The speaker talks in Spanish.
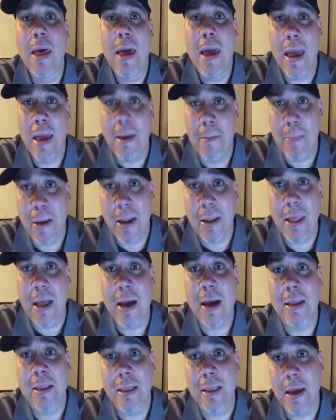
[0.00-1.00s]
¿es verdad
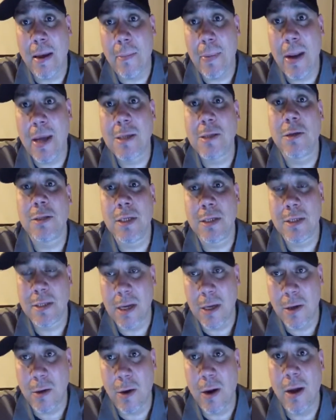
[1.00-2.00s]
que está preso? Sí,
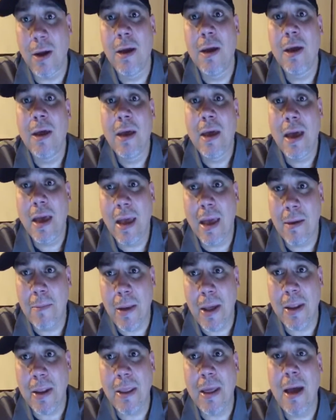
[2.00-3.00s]
señores. Es
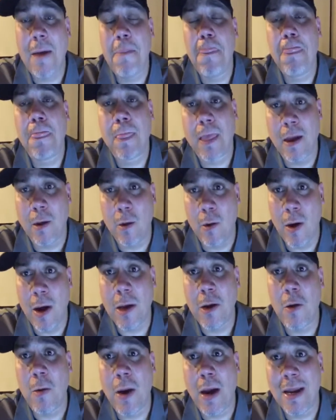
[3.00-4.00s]
verdad,
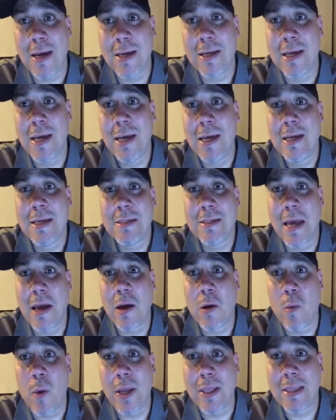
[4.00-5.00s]
Eugenio Vélez se
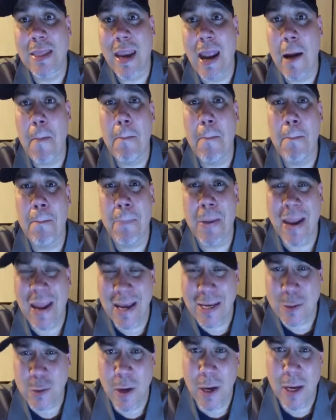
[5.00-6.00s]
encuentra
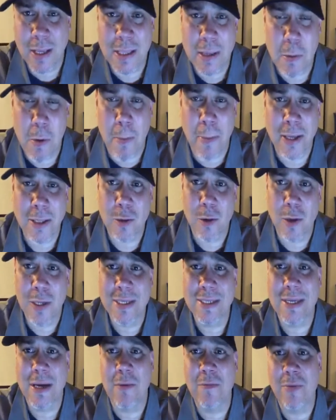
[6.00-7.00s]
preso en este momento
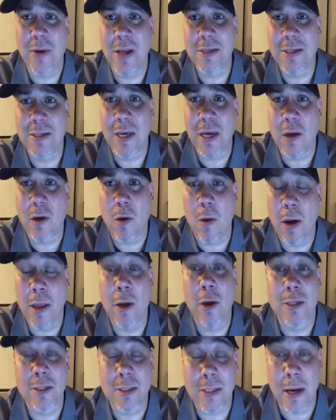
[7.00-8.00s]
en San Francisco,
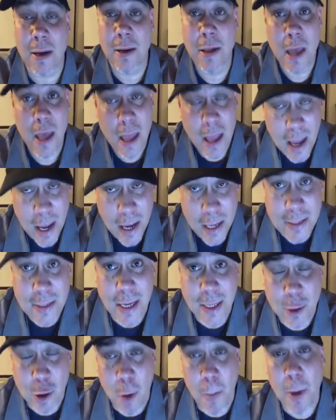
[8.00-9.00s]
digo en San, en
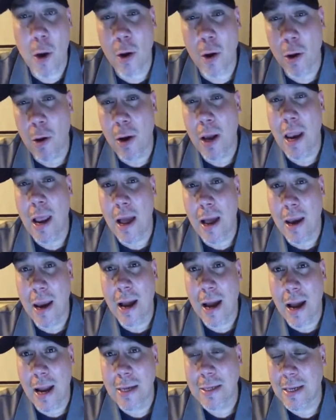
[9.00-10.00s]
Santo Domingo, creo que
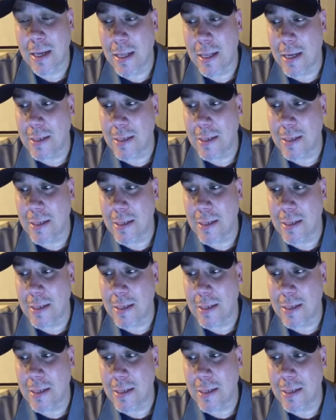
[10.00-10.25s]
la, cárcel de